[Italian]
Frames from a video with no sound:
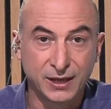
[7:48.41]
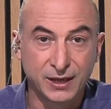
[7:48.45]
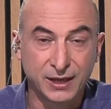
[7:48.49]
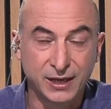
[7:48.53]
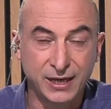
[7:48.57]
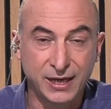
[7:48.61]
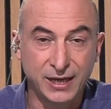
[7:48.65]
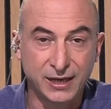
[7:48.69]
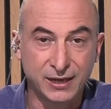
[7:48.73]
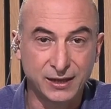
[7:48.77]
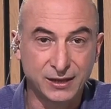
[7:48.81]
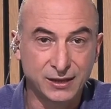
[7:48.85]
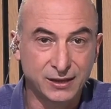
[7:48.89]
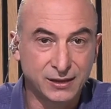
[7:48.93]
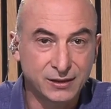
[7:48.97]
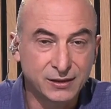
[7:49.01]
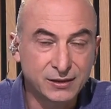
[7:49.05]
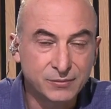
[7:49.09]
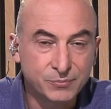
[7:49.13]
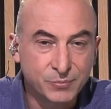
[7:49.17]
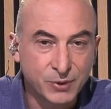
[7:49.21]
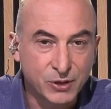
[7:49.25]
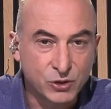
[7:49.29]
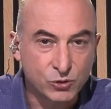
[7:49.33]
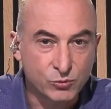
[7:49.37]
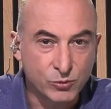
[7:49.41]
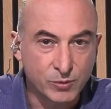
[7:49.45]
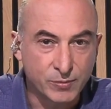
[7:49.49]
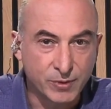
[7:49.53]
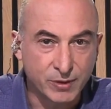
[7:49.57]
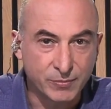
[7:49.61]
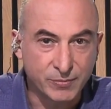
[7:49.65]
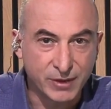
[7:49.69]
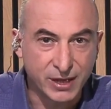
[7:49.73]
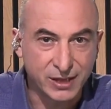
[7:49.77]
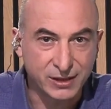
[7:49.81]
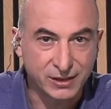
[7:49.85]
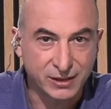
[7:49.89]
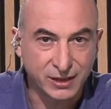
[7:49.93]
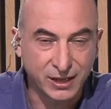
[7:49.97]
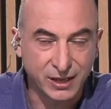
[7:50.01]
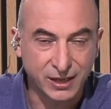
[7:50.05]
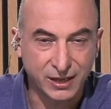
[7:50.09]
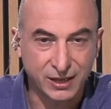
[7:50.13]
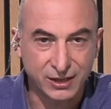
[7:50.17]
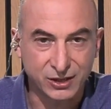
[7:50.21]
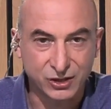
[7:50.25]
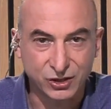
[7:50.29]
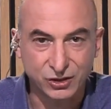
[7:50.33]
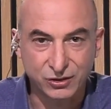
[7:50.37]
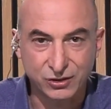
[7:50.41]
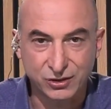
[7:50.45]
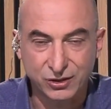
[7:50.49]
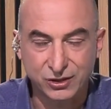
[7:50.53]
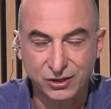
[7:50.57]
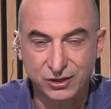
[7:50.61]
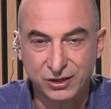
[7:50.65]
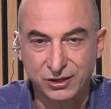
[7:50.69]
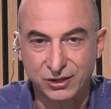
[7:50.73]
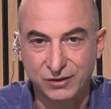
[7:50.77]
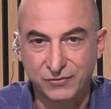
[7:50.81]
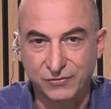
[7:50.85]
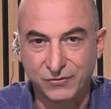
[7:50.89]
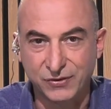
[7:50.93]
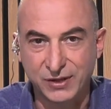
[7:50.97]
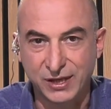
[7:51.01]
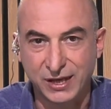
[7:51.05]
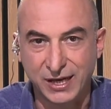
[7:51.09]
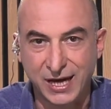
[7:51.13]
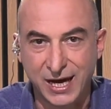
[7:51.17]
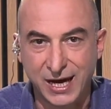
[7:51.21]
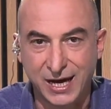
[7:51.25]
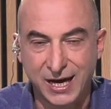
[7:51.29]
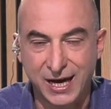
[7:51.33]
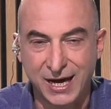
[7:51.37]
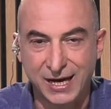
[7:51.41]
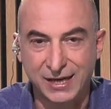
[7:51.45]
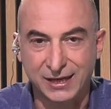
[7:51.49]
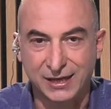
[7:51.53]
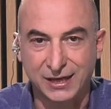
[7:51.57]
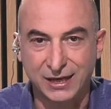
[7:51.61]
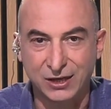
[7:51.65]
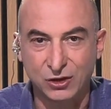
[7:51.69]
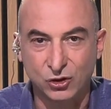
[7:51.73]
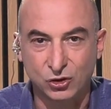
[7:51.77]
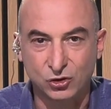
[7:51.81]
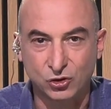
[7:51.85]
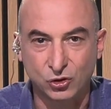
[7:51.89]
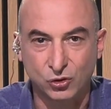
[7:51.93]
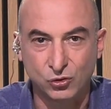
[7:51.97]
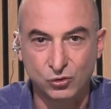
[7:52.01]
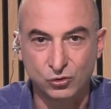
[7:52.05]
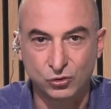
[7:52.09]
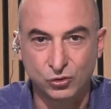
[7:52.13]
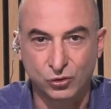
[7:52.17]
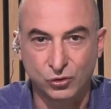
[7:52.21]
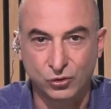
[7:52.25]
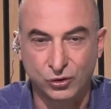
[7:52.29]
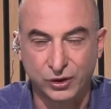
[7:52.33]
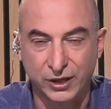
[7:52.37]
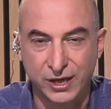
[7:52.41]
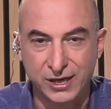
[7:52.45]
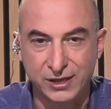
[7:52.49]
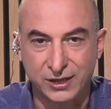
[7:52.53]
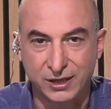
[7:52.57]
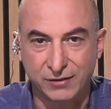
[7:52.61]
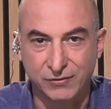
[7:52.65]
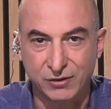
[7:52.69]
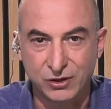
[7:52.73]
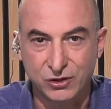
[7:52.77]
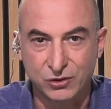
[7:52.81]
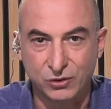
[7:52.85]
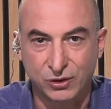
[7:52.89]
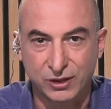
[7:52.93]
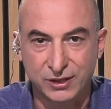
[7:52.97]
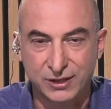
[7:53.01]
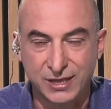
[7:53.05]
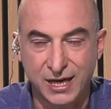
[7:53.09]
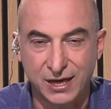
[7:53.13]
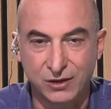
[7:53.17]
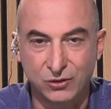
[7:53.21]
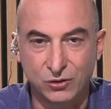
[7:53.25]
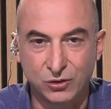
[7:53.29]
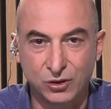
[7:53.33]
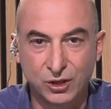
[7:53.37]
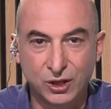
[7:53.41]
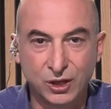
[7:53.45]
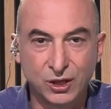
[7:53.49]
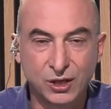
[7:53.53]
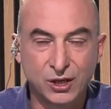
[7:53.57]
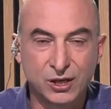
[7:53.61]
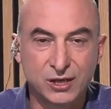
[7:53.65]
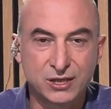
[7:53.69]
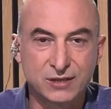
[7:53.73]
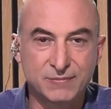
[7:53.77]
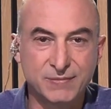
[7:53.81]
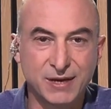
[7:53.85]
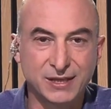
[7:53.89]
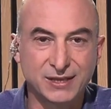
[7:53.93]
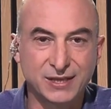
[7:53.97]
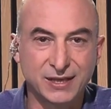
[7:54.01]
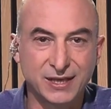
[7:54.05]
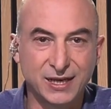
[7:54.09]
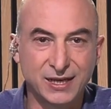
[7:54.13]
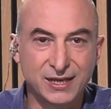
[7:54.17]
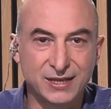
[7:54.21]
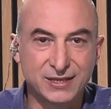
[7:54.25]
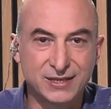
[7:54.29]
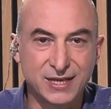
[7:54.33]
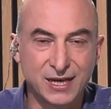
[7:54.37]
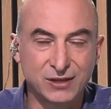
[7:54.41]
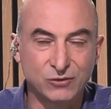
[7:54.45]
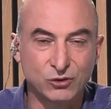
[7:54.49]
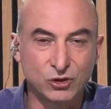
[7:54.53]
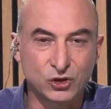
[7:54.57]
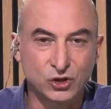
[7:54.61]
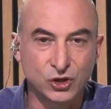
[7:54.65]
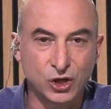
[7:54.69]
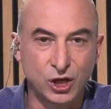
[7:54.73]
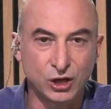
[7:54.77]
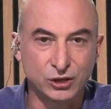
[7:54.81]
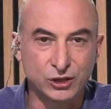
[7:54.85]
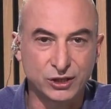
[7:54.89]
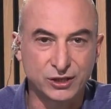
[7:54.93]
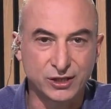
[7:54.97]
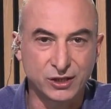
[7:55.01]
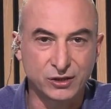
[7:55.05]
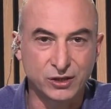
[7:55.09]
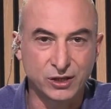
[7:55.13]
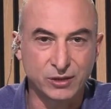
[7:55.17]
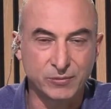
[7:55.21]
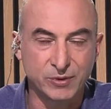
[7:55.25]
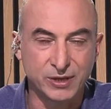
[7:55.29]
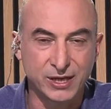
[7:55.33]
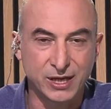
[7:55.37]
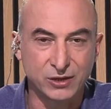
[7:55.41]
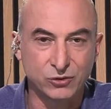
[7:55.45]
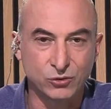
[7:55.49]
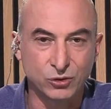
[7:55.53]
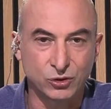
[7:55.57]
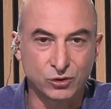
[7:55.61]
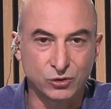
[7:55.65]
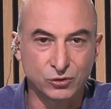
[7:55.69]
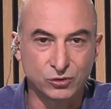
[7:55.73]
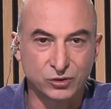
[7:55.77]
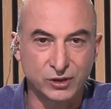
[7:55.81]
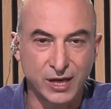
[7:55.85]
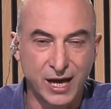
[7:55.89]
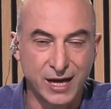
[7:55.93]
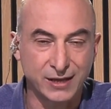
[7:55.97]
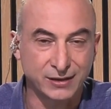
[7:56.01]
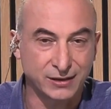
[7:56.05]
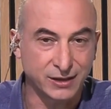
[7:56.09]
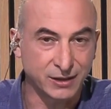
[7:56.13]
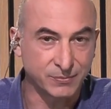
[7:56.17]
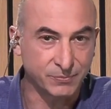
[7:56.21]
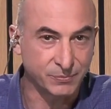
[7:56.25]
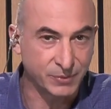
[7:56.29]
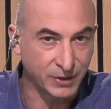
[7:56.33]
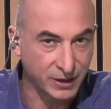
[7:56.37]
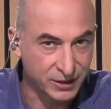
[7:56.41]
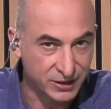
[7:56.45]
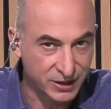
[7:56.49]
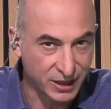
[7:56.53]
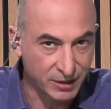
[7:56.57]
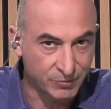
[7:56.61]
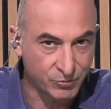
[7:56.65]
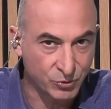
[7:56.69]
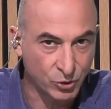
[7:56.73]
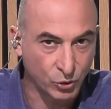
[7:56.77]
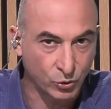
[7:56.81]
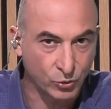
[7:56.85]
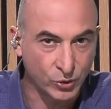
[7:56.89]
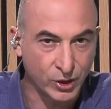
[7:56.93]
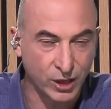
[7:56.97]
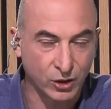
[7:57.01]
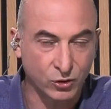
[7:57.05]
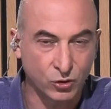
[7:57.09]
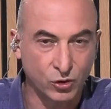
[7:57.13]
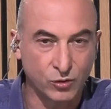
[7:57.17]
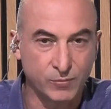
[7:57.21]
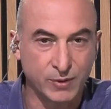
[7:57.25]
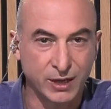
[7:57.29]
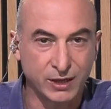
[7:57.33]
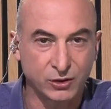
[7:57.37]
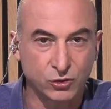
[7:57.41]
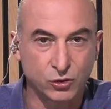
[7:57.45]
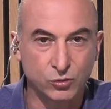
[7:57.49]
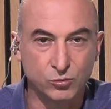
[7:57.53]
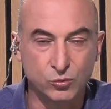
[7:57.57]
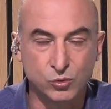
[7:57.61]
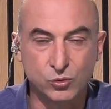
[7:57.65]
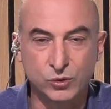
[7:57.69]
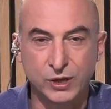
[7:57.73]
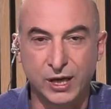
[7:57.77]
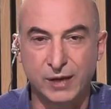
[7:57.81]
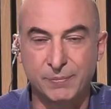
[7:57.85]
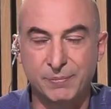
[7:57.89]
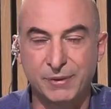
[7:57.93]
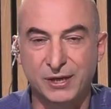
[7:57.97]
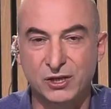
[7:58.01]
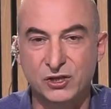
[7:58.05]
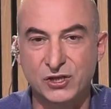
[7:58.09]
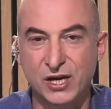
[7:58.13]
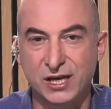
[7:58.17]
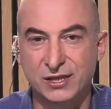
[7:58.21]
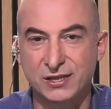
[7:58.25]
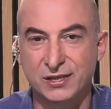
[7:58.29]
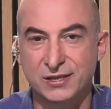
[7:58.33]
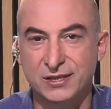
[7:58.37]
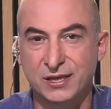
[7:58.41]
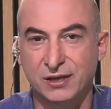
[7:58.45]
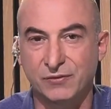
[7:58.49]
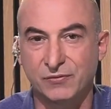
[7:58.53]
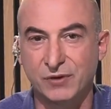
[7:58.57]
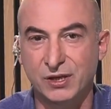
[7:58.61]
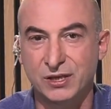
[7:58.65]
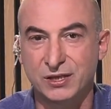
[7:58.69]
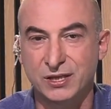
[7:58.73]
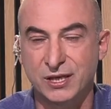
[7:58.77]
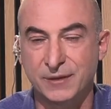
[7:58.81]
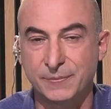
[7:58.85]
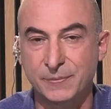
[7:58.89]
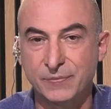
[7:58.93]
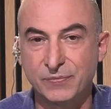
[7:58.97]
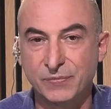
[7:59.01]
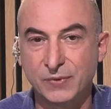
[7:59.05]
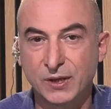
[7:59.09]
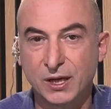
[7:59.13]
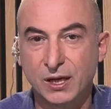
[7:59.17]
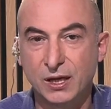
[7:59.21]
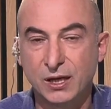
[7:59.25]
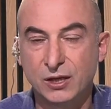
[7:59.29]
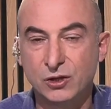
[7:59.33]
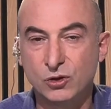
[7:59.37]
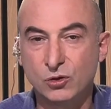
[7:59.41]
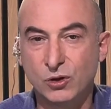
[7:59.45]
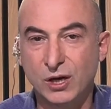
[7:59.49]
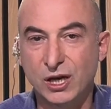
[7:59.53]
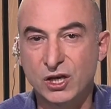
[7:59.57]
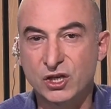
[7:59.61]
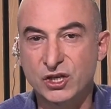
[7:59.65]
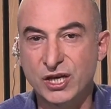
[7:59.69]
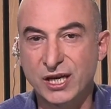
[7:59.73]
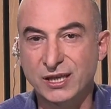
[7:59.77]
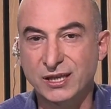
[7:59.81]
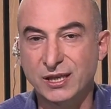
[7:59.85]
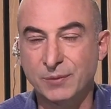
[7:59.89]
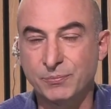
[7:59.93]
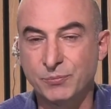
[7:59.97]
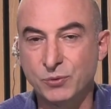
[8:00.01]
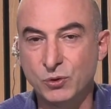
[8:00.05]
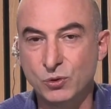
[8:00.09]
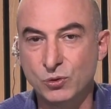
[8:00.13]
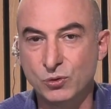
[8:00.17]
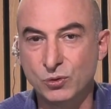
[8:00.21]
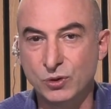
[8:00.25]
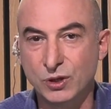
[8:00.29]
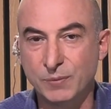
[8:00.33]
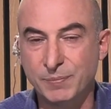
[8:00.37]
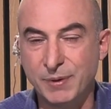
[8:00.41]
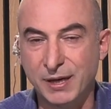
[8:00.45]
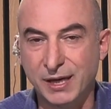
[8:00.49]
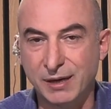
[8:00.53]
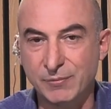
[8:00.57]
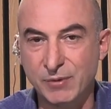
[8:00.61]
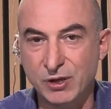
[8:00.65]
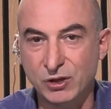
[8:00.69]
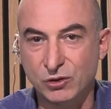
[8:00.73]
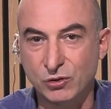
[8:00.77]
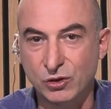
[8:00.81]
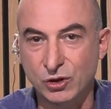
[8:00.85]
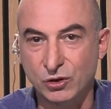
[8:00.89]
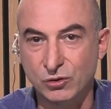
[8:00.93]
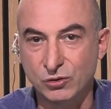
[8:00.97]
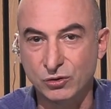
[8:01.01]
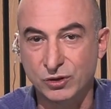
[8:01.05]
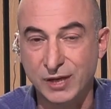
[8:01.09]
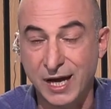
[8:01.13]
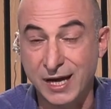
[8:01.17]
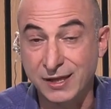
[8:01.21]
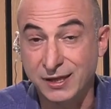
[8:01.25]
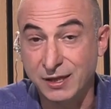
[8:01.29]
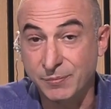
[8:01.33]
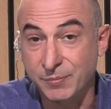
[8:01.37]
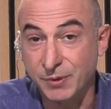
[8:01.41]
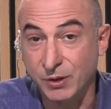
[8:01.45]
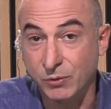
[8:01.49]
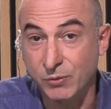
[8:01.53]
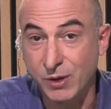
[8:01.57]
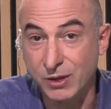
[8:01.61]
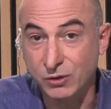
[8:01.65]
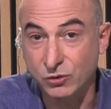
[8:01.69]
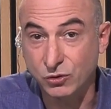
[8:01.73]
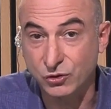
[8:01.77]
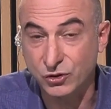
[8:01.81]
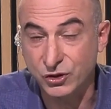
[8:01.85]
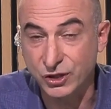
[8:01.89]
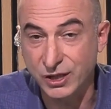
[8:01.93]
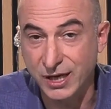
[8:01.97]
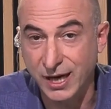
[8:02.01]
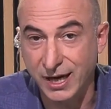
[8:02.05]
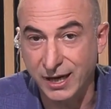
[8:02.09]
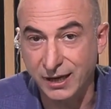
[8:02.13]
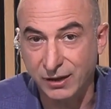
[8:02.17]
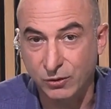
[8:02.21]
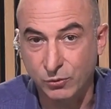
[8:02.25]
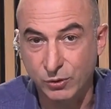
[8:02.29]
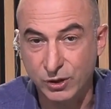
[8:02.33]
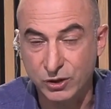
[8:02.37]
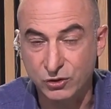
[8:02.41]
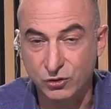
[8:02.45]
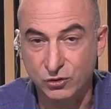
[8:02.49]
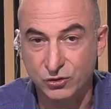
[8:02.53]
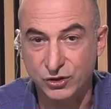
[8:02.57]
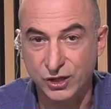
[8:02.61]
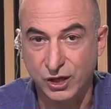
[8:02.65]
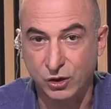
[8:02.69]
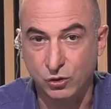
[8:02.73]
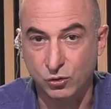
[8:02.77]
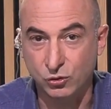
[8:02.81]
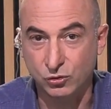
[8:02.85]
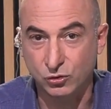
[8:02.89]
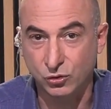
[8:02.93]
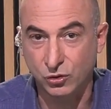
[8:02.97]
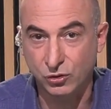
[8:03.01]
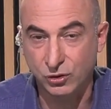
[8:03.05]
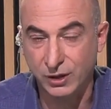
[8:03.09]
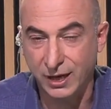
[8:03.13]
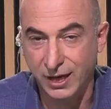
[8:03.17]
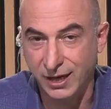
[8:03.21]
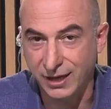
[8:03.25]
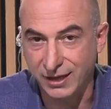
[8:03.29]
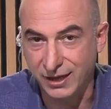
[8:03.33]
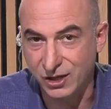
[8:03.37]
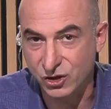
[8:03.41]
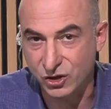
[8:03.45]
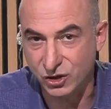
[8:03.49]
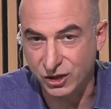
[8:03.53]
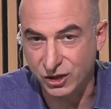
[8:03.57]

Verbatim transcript: e eh, presumibilmente eh, si finirà anche il nostro conto corrente, visto che stanno smaterializzando i soldi, stanno eliminando il contante, per esempio qui a Roma il comune per certi servizi non accetta più il pagamento in contanti per quanto sia, questo sia contro la legge